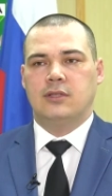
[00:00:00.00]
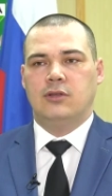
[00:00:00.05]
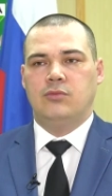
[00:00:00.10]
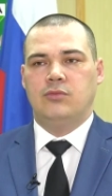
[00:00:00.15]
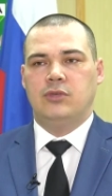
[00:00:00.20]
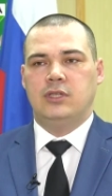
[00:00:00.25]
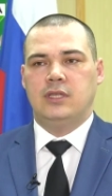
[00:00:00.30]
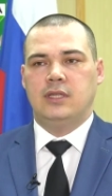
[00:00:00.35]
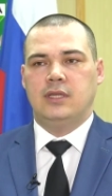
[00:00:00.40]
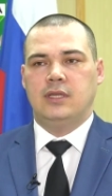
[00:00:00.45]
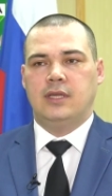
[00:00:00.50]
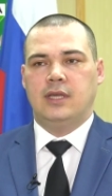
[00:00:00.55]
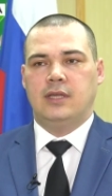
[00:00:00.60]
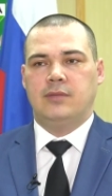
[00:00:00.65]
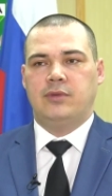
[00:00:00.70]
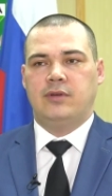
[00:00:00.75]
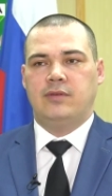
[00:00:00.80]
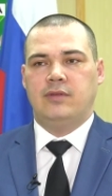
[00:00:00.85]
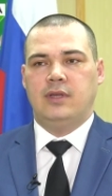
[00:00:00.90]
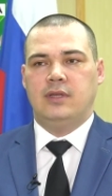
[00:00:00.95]
злоумышленники
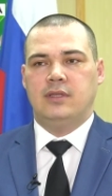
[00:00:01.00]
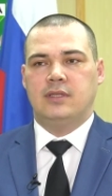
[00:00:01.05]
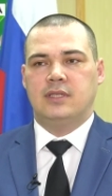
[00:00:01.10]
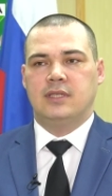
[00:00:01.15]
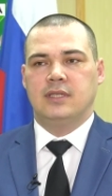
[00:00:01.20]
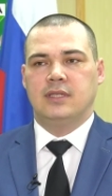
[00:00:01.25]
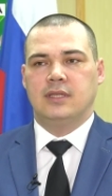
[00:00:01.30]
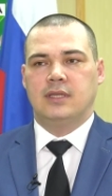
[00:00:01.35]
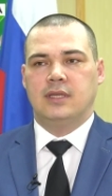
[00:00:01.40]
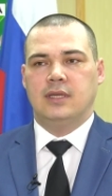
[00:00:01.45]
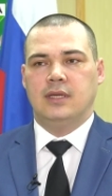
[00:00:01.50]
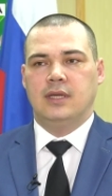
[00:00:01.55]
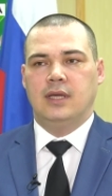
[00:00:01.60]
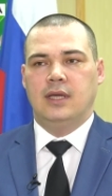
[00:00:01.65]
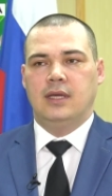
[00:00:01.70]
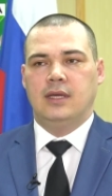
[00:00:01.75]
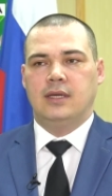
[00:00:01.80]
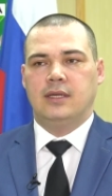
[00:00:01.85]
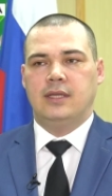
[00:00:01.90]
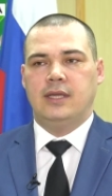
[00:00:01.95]
отправляют ссылки,
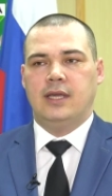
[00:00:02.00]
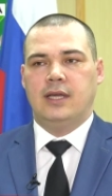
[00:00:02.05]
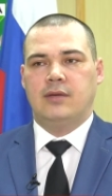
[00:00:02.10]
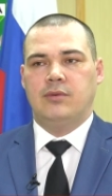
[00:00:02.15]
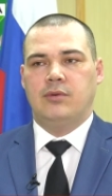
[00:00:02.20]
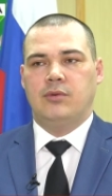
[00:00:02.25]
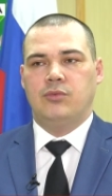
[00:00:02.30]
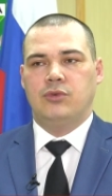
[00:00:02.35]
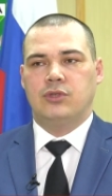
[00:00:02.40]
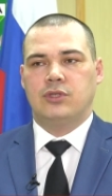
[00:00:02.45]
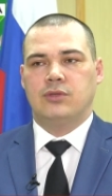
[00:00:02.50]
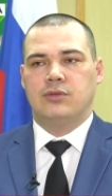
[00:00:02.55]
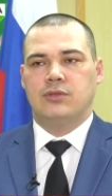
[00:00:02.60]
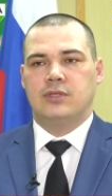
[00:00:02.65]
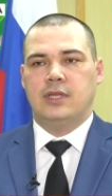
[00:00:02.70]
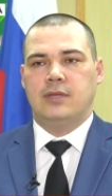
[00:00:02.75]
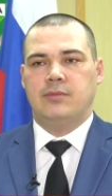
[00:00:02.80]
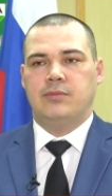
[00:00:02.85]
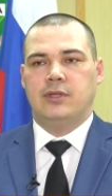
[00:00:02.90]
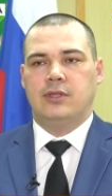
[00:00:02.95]
где якобы можно
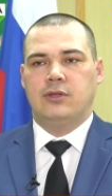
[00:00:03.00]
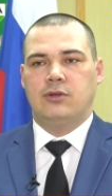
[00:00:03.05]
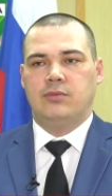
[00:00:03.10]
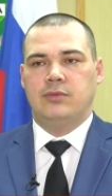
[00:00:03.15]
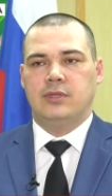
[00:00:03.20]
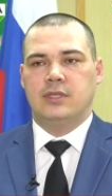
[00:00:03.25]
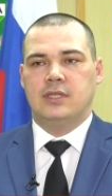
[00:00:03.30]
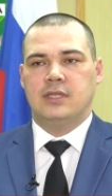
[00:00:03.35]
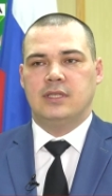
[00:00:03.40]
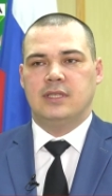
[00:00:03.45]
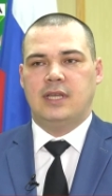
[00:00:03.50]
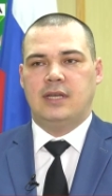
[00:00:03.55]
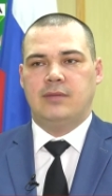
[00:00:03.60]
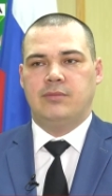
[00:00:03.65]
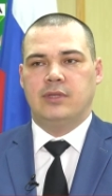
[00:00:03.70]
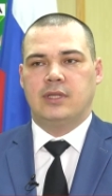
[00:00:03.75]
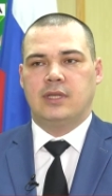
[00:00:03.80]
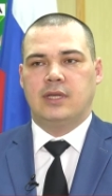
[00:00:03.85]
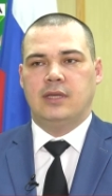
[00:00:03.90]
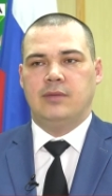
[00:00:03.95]
узнать подробности
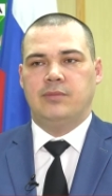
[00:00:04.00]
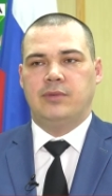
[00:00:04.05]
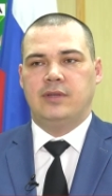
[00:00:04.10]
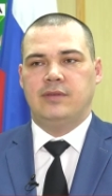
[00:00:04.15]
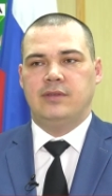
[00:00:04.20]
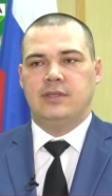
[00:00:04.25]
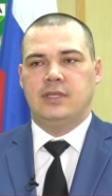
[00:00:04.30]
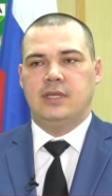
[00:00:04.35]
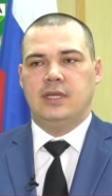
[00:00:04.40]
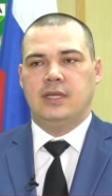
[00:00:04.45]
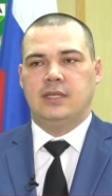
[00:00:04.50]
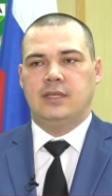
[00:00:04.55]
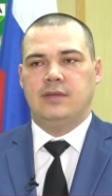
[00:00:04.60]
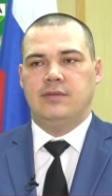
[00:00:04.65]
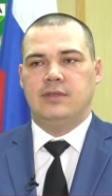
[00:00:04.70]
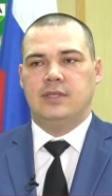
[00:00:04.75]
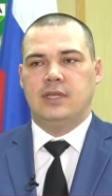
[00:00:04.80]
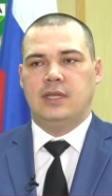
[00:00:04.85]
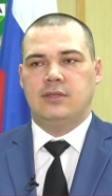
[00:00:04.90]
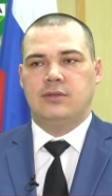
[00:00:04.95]
заработка и провести
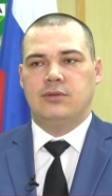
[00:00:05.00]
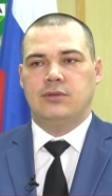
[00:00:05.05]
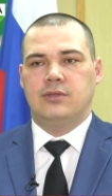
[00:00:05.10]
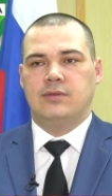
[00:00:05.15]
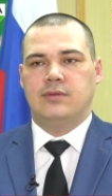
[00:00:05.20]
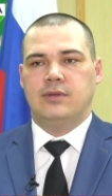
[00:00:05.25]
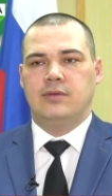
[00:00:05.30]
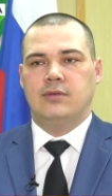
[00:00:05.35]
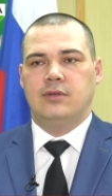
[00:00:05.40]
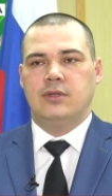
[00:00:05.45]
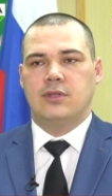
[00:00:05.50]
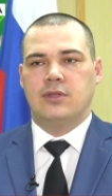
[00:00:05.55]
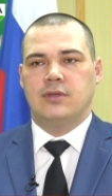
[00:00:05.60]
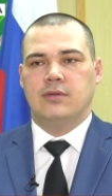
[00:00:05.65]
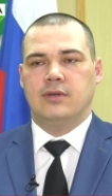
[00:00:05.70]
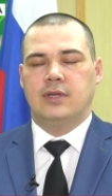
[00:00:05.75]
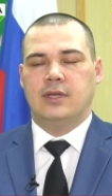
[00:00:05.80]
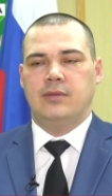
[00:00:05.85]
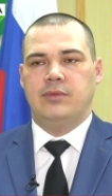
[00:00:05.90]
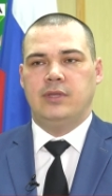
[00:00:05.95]
активизацию своего
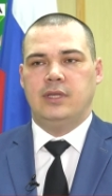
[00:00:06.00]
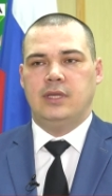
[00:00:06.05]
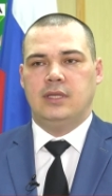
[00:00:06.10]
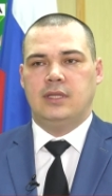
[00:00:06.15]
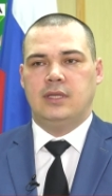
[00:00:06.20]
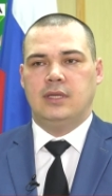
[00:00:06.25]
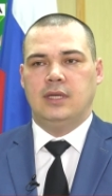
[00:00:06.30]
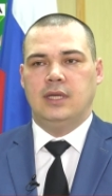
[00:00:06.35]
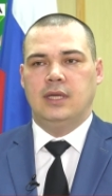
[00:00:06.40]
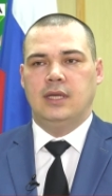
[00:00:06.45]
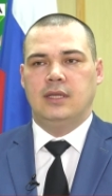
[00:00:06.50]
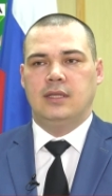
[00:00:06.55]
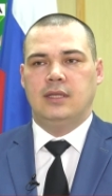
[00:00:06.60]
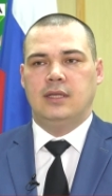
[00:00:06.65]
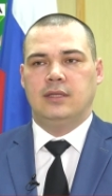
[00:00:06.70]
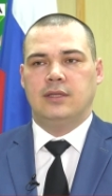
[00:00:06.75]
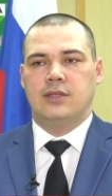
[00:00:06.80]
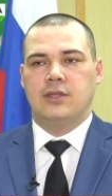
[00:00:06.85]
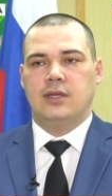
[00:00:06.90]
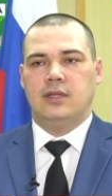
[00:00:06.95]
личного кабинета
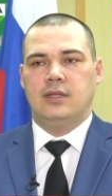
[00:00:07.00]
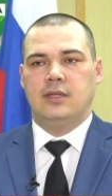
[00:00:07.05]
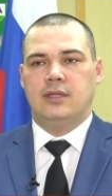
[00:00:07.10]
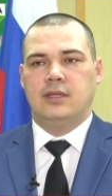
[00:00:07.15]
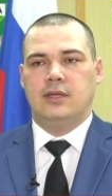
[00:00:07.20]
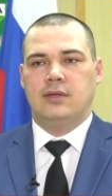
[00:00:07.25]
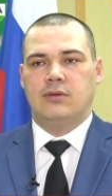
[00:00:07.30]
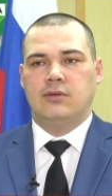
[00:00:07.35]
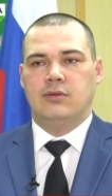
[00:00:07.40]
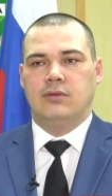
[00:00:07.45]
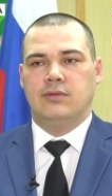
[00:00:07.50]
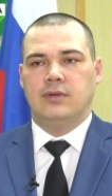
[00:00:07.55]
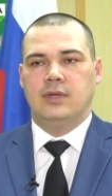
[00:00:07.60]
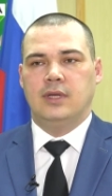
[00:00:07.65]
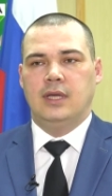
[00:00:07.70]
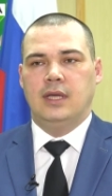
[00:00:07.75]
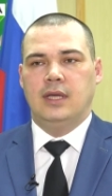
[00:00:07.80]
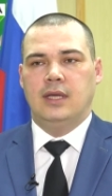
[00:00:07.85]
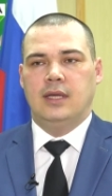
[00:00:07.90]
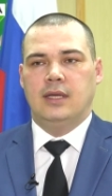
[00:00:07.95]
для начала торгов.
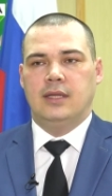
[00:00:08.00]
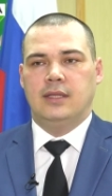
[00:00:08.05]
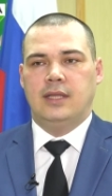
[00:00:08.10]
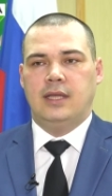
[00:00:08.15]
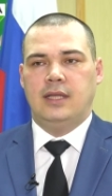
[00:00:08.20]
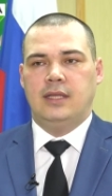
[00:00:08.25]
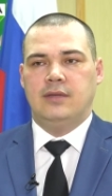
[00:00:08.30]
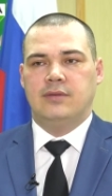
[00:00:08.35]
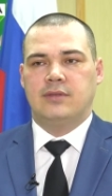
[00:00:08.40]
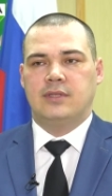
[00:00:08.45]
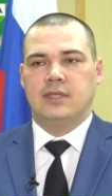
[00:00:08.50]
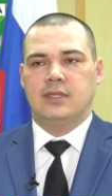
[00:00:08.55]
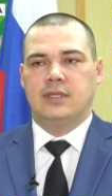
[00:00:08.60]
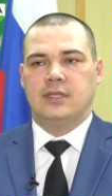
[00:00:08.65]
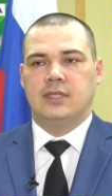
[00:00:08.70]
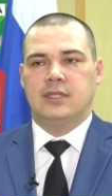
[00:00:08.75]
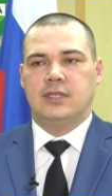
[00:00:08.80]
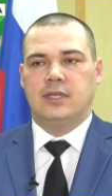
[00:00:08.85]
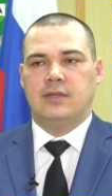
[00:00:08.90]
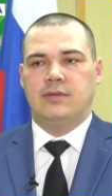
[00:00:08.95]
Далее в
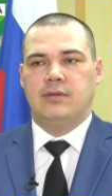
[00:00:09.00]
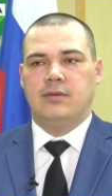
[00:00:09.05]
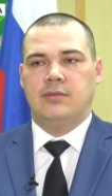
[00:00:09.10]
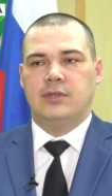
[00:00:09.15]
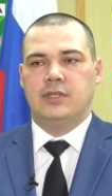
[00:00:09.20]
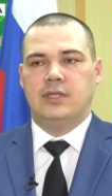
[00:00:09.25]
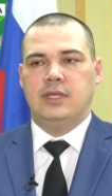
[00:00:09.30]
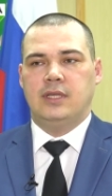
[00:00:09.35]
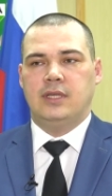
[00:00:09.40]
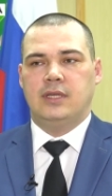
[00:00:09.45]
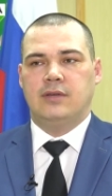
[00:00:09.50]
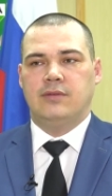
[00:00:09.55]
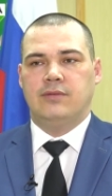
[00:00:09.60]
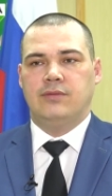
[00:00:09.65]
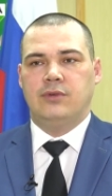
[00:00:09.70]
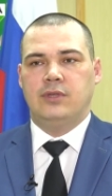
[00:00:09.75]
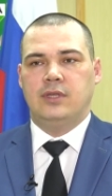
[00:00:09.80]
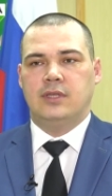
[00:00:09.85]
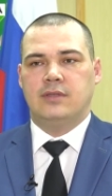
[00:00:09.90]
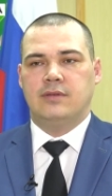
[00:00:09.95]
ссылке жертва мошенника
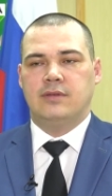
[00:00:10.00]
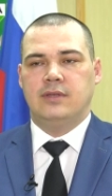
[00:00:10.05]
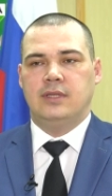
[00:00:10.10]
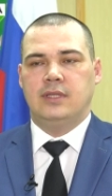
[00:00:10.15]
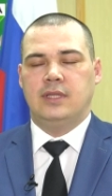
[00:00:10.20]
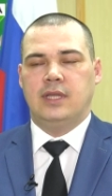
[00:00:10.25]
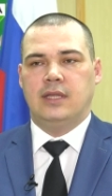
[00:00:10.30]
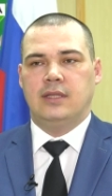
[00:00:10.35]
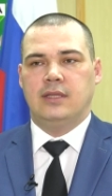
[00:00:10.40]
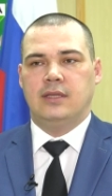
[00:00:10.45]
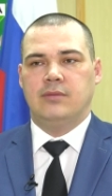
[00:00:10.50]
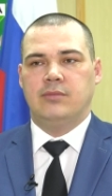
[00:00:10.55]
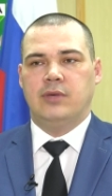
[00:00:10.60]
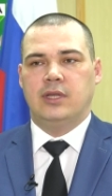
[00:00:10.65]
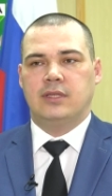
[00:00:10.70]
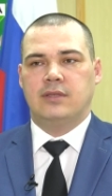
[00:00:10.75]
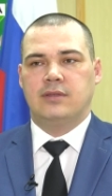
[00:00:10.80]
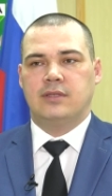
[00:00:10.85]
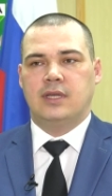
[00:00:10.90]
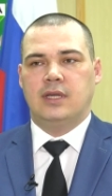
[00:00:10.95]
вводит свои данные
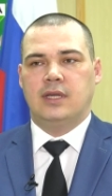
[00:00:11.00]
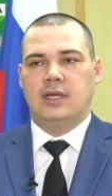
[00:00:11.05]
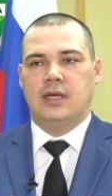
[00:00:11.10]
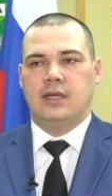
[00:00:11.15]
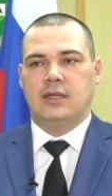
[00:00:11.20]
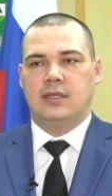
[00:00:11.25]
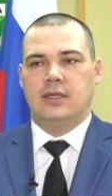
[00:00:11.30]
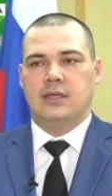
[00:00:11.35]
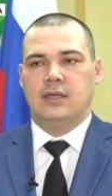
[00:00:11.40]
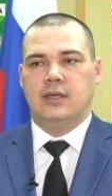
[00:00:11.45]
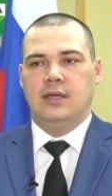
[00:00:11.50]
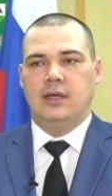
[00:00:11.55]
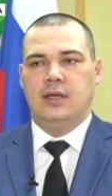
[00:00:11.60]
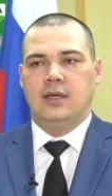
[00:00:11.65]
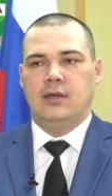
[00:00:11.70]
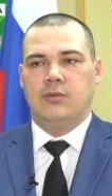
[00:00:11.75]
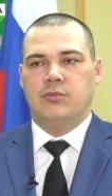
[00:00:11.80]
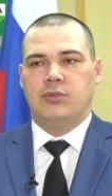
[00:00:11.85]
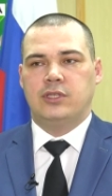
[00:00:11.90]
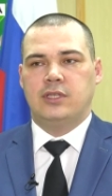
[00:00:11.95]
банковской карты,
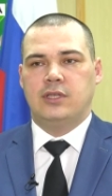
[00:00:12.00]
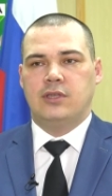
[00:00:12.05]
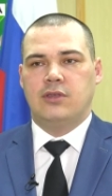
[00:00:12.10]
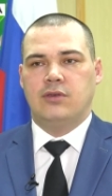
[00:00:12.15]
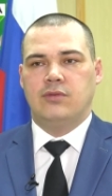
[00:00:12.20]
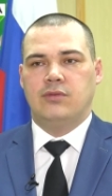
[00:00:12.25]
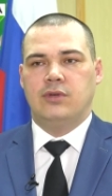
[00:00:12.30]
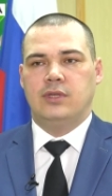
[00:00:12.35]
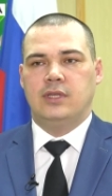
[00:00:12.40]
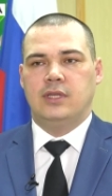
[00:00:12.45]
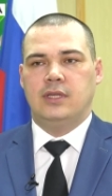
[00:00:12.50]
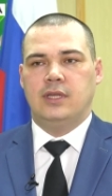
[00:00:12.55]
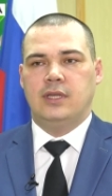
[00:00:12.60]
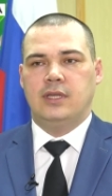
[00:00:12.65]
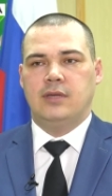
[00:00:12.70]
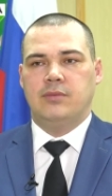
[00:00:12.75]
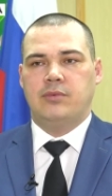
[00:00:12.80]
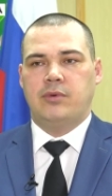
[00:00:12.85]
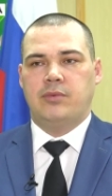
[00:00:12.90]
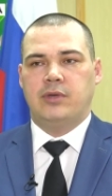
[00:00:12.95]
после чего эти
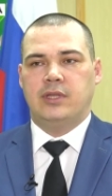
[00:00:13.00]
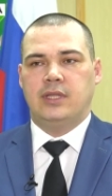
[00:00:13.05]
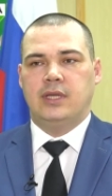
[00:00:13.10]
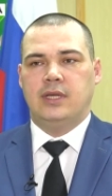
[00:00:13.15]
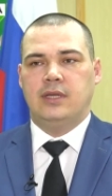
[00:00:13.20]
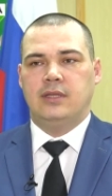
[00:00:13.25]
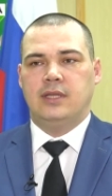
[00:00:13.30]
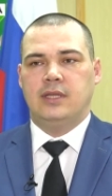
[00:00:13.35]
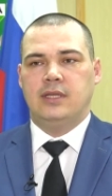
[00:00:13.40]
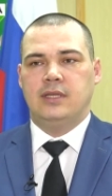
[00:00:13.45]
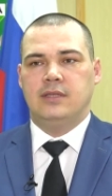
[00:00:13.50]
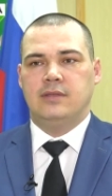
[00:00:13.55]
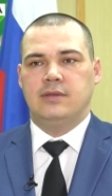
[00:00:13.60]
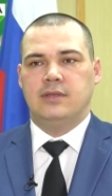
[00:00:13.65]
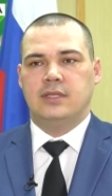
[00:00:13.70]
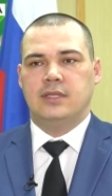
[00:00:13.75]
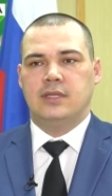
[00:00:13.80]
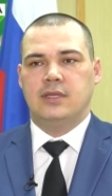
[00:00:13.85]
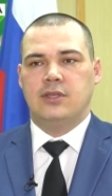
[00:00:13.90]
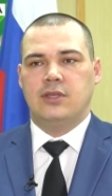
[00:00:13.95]
деньги попадают на
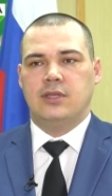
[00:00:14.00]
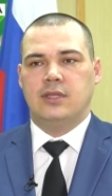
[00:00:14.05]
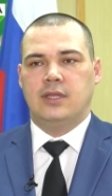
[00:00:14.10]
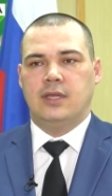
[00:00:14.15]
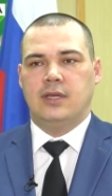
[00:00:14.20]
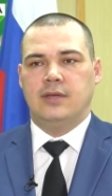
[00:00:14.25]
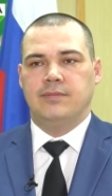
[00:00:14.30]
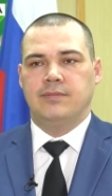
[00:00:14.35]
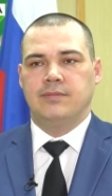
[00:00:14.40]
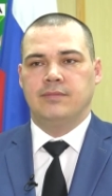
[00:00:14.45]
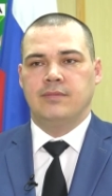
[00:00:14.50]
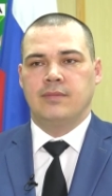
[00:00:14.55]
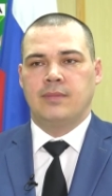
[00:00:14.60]
неизвестные счета.